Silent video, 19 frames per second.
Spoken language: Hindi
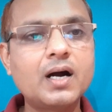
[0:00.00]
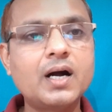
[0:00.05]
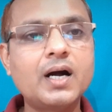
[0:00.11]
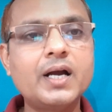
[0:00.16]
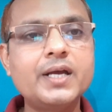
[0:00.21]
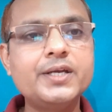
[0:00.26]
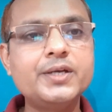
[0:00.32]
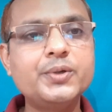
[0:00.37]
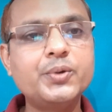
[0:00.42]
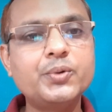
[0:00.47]

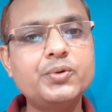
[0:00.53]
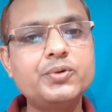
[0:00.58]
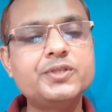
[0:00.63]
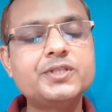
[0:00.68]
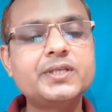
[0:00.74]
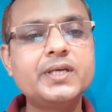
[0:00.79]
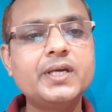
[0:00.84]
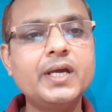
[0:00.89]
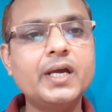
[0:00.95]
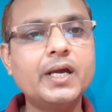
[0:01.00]
हाई
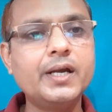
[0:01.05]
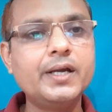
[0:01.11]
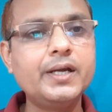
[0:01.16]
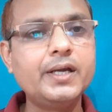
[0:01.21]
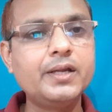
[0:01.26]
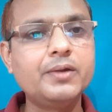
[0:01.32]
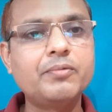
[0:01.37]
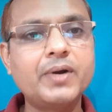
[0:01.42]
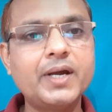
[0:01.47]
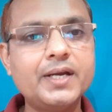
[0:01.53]
डोज की
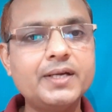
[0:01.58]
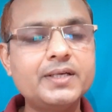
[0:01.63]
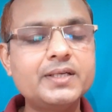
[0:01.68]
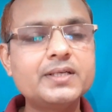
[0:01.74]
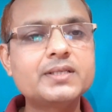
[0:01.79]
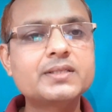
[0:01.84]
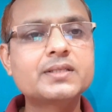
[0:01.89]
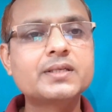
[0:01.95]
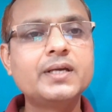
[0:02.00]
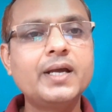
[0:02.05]

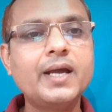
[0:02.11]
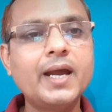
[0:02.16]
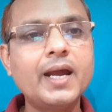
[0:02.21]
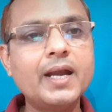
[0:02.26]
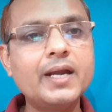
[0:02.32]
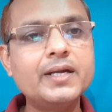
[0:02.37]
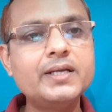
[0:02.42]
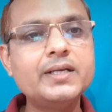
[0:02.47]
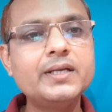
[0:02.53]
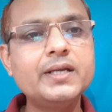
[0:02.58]
एंटीबायोटिक्स
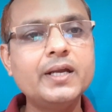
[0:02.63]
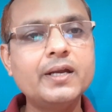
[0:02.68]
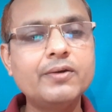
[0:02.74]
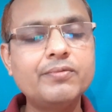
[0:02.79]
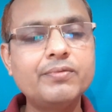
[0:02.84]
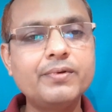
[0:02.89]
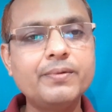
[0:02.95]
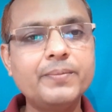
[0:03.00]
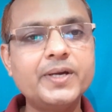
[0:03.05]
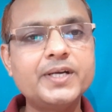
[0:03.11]
एंटी
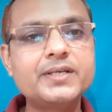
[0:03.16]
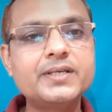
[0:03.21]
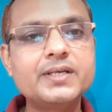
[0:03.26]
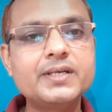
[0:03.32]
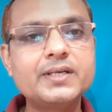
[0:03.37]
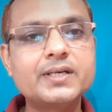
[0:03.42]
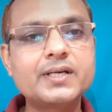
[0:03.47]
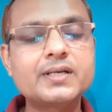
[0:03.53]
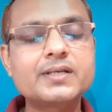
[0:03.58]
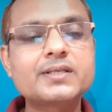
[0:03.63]

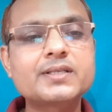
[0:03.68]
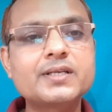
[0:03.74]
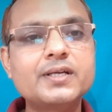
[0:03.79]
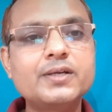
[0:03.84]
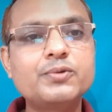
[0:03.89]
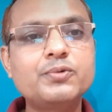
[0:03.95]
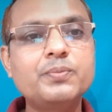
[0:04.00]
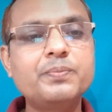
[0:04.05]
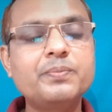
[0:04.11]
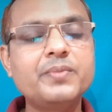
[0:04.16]
इन्फ्लेमेटरी ड्रग
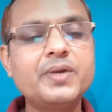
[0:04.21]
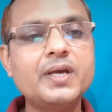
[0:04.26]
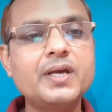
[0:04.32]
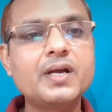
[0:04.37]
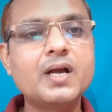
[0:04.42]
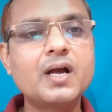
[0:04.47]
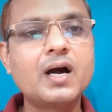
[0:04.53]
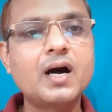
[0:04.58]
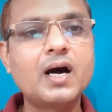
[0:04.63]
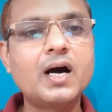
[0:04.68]
के रूप
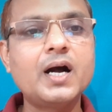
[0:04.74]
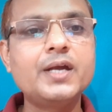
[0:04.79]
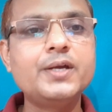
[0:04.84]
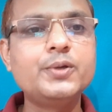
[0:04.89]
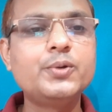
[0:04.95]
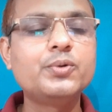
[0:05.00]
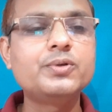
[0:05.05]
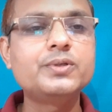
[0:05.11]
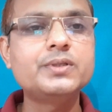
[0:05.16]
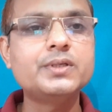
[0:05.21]
में
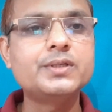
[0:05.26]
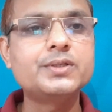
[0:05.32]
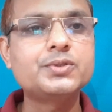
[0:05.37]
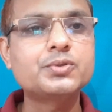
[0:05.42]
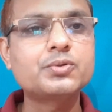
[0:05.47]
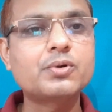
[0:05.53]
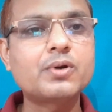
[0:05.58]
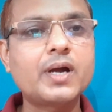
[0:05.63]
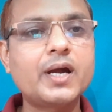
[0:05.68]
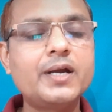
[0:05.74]
हाई डोज
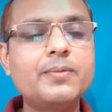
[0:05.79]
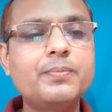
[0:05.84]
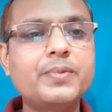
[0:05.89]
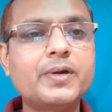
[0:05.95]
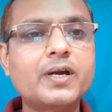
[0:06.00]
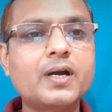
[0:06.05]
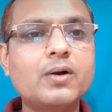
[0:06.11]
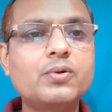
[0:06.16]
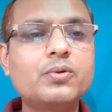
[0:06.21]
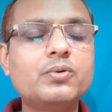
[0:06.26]
एस्टोराइड
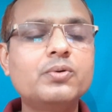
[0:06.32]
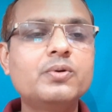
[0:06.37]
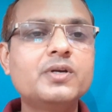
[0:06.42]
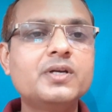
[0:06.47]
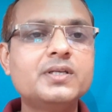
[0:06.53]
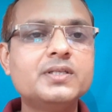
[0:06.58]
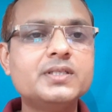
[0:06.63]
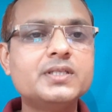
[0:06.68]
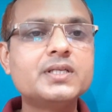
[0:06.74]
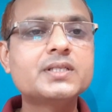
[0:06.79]
परा हो
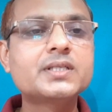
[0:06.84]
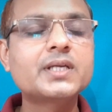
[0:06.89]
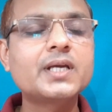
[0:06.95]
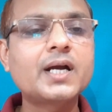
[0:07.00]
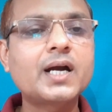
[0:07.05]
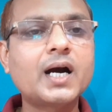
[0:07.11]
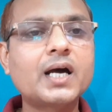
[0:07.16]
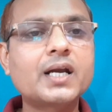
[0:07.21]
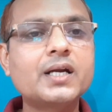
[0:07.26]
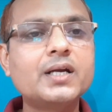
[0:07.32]
जिसके
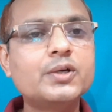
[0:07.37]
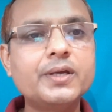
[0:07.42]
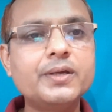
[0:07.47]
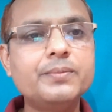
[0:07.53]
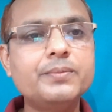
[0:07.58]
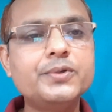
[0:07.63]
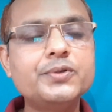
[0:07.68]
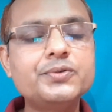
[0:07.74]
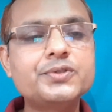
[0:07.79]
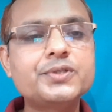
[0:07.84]
कारण
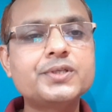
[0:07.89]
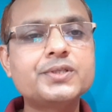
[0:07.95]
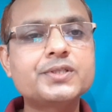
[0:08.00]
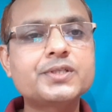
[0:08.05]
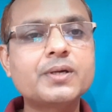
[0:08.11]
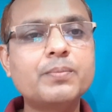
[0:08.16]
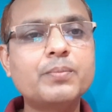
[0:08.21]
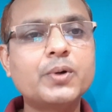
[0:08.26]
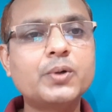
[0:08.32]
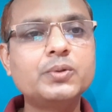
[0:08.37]
इम्यून
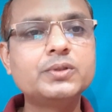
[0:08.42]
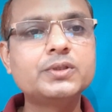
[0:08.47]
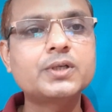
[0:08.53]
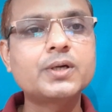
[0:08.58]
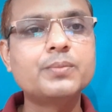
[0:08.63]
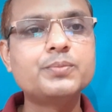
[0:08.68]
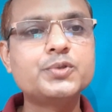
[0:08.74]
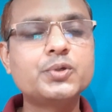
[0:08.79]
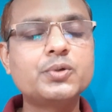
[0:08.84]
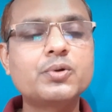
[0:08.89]
सिस्टम बहुत
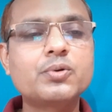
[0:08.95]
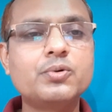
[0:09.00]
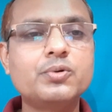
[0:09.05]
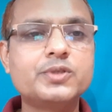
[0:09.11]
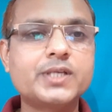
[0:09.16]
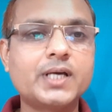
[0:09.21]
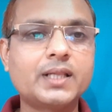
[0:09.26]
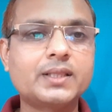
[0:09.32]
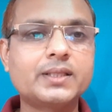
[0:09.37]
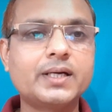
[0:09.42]
कमजोर
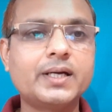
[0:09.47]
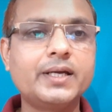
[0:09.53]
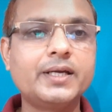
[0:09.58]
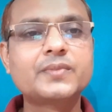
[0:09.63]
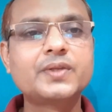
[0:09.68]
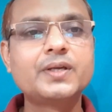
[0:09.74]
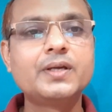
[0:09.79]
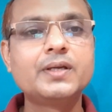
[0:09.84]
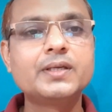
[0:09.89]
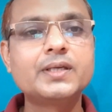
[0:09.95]
हो जाता
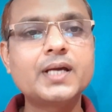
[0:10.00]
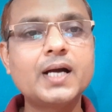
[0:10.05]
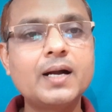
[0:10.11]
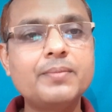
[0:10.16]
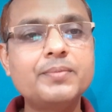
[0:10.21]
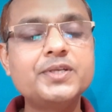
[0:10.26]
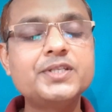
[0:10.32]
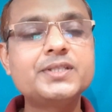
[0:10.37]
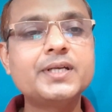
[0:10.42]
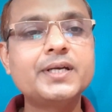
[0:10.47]
है क्या
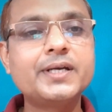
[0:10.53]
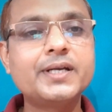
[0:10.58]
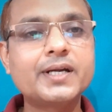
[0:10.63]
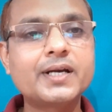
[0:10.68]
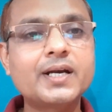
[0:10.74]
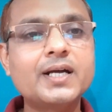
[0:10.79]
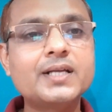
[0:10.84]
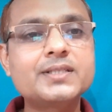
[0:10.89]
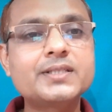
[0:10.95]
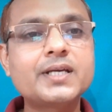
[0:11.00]
हमें इसे
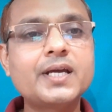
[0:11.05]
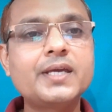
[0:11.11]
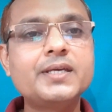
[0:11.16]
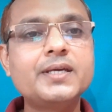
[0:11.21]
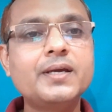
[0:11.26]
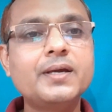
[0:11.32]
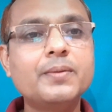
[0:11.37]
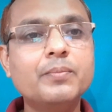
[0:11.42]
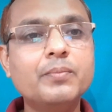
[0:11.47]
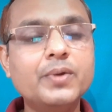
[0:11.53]
डरना
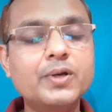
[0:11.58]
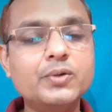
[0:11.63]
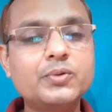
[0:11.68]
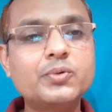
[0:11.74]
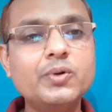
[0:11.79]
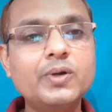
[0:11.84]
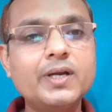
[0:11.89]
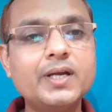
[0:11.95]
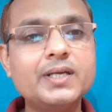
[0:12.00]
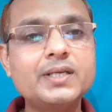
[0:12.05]
चाहिए
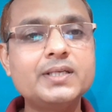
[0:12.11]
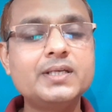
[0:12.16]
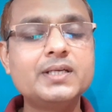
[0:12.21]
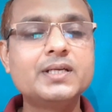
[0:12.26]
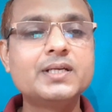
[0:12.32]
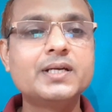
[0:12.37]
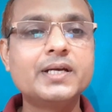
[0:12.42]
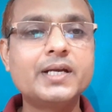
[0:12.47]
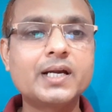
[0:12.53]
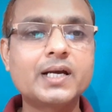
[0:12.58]
बिल्कुल नहीं
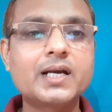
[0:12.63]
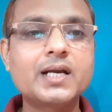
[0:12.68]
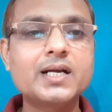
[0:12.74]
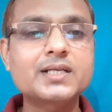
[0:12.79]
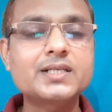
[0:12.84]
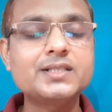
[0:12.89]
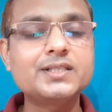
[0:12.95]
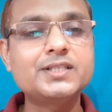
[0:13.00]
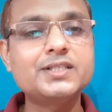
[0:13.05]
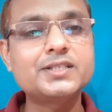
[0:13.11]
डरना
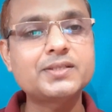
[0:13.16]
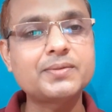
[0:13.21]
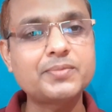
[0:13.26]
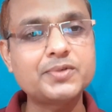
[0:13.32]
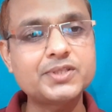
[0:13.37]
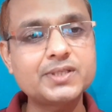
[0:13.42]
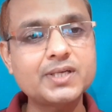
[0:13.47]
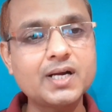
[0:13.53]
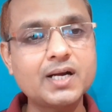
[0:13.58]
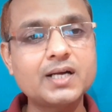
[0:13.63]
किसी
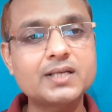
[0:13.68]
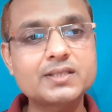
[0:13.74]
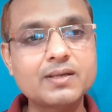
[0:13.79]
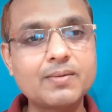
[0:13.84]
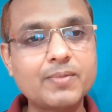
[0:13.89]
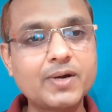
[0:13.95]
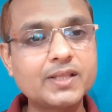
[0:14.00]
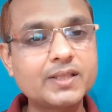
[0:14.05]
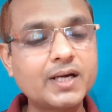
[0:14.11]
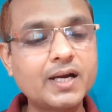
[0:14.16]
समस्या का
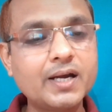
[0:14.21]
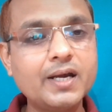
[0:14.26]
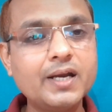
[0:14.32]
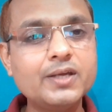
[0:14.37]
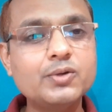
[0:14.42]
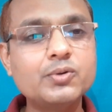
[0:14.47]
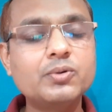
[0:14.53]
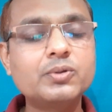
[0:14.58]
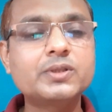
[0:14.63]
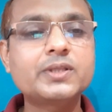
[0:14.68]
समाधान
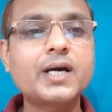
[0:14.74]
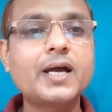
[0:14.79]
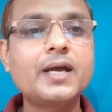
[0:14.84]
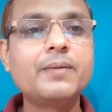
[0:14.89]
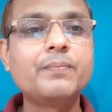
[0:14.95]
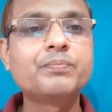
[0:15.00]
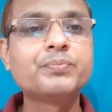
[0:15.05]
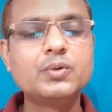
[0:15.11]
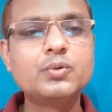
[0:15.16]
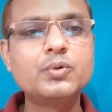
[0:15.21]
नहीं होता
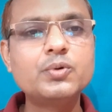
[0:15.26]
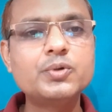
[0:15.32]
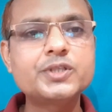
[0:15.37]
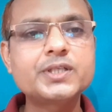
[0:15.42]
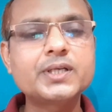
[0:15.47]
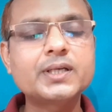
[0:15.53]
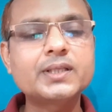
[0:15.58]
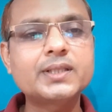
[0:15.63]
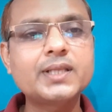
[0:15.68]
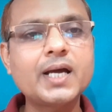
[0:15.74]
है हो
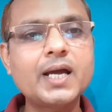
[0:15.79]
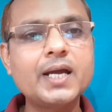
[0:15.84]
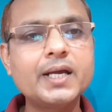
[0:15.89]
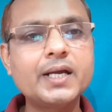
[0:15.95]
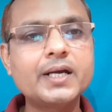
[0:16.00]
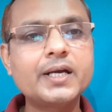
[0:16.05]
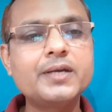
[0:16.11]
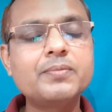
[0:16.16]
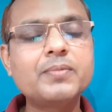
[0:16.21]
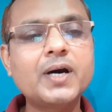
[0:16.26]
सकता है
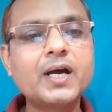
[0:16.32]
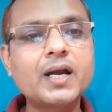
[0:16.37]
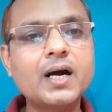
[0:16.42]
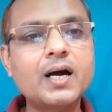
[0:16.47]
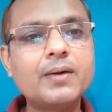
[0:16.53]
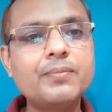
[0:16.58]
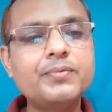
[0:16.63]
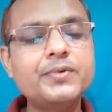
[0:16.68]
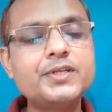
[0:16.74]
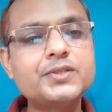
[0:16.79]
कई बार
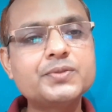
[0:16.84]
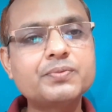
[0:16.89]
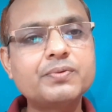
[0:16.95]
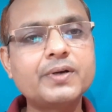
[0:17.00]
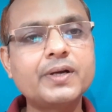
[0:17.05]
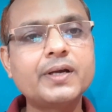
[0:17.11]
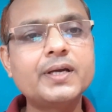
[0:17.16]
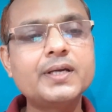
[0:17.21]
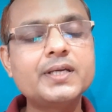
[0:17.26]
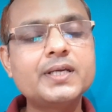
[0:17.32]
आप इस
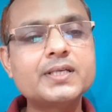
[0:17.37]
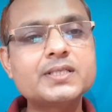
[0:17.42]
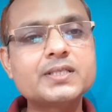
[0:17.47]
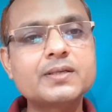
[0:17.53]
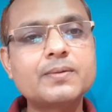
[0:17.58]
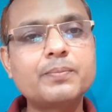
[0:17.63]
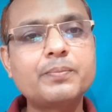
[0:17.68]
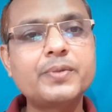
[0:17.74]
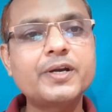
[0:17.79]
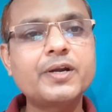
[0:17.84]
फंगई के
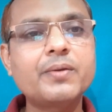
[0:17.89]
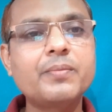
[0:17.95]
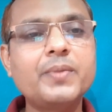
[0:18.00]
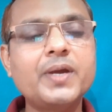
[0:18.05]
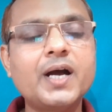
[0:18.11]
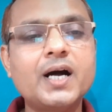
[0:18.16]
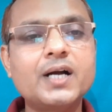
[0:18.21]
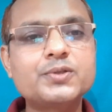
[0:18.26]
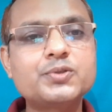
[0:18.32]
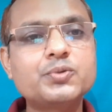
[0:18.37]
संपर्क
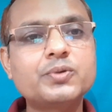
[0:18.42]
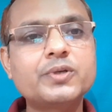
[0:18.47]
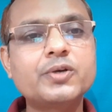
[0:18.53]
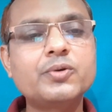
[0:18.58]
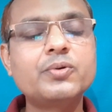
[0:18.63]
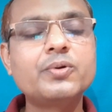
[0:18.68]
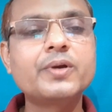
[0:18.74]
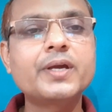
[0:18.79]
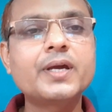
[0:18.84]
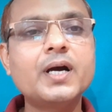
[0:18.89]
में आ चुके
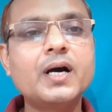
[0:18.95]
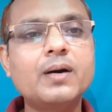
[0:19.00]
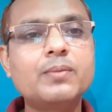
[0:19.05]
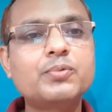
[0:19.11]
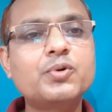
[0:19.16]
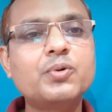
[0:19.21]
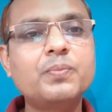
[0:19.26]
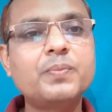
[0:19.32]
होंगे आपको